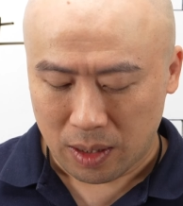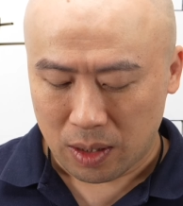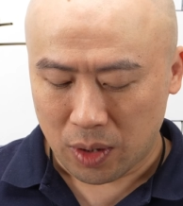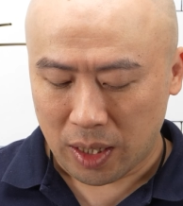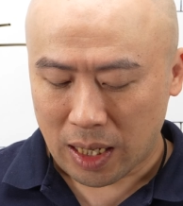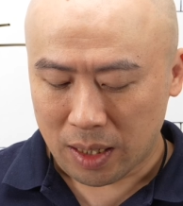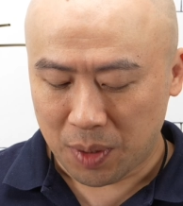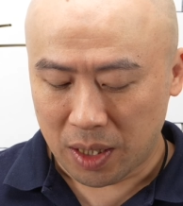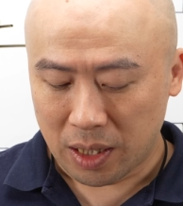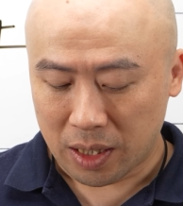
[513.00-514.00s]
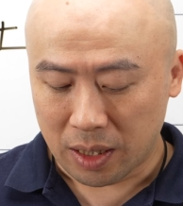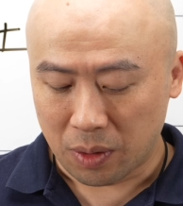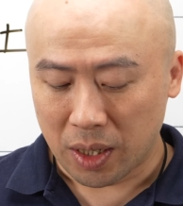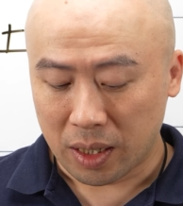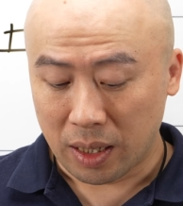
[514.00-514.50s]
所以他的脾气可能
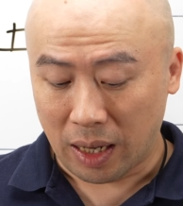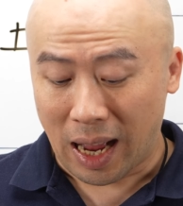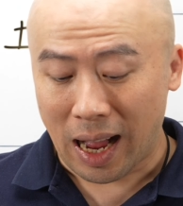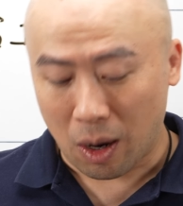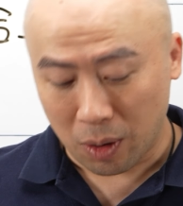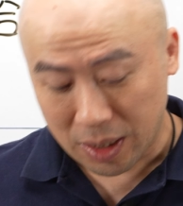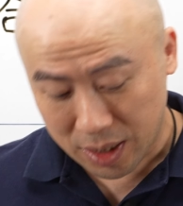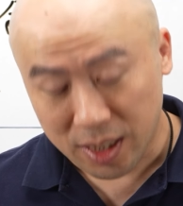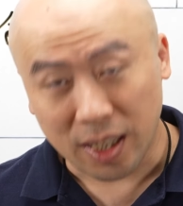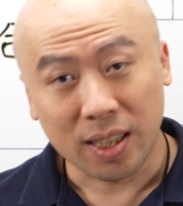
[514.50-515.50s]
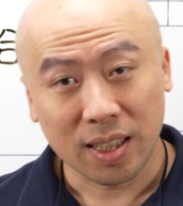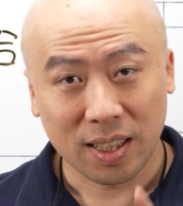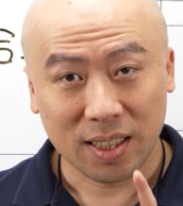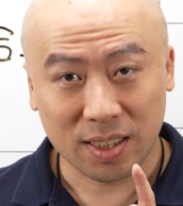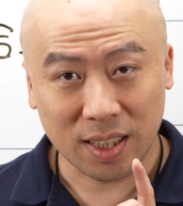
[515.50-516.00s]
会更好一些。
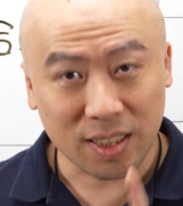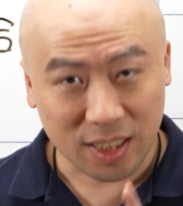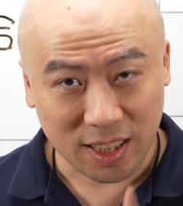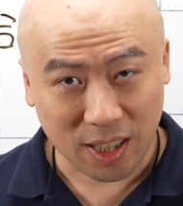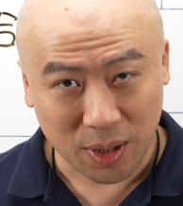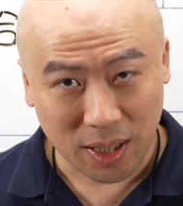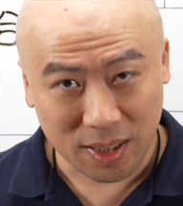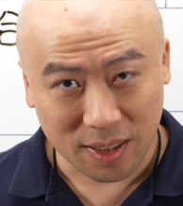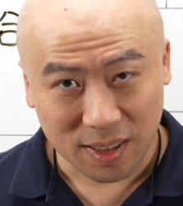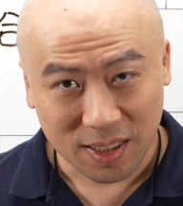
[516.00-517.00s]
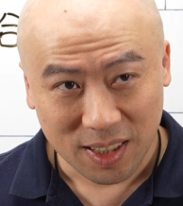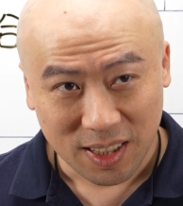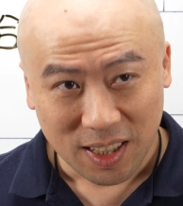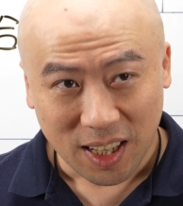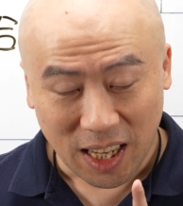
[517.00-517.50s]
这只是个推测，
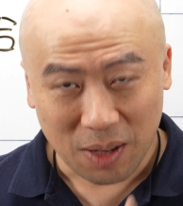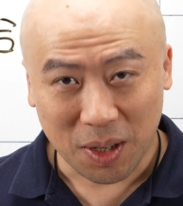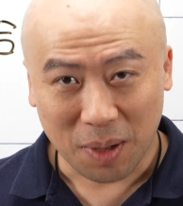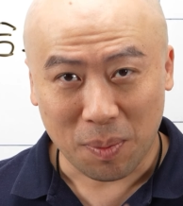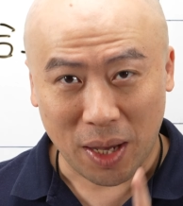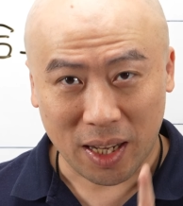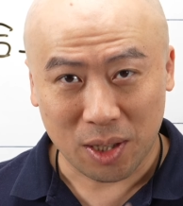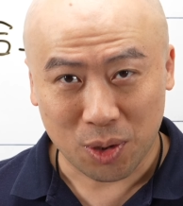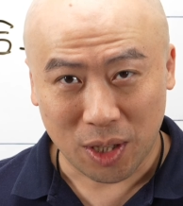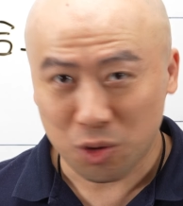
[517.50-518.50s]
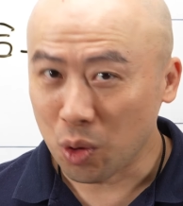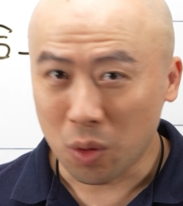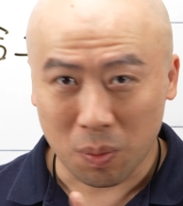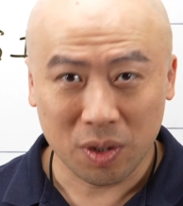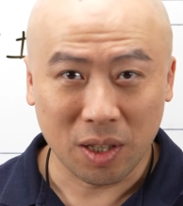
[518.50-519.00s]
因为没看全局，
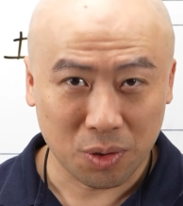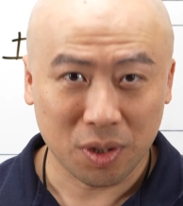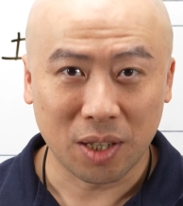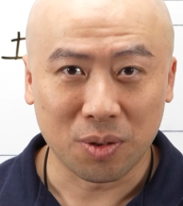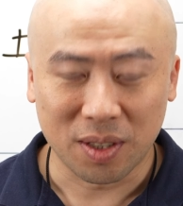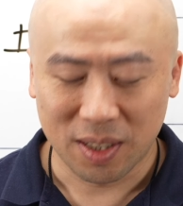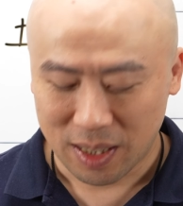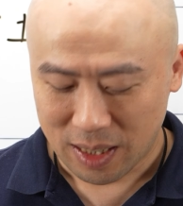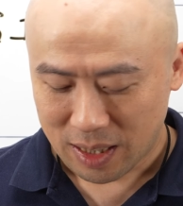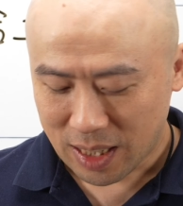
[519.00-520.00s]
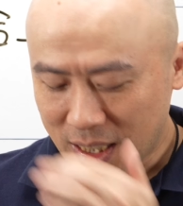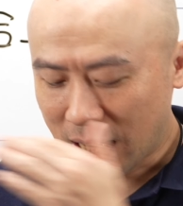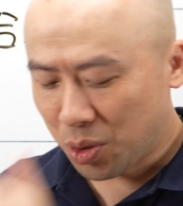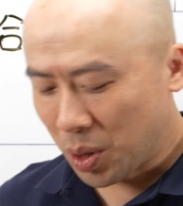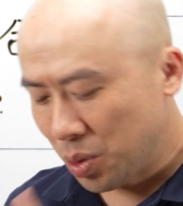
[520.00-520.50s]
我不能做定论。但是他
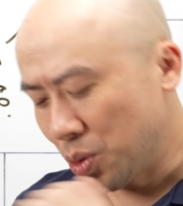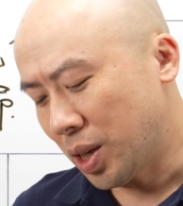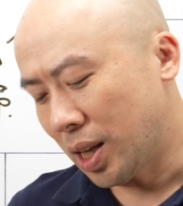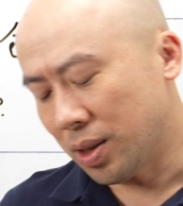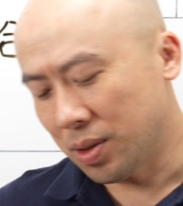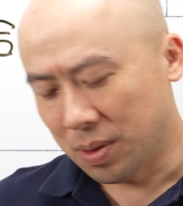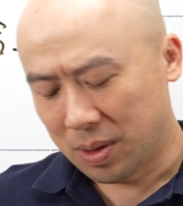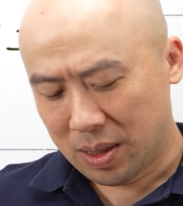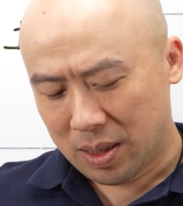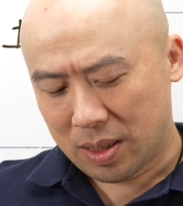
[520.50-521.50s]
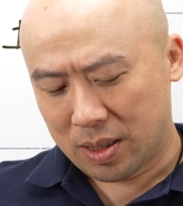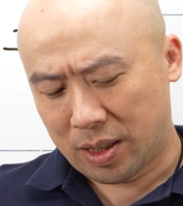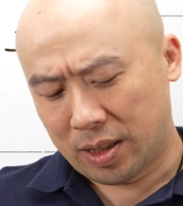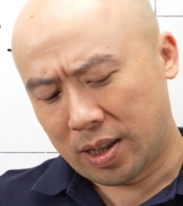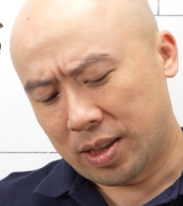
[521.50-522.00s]
全局看到
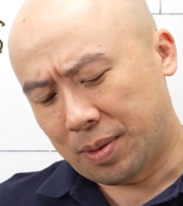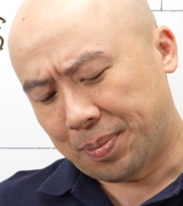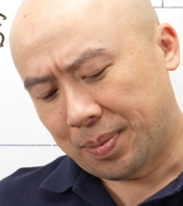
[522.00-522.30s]
现在这样，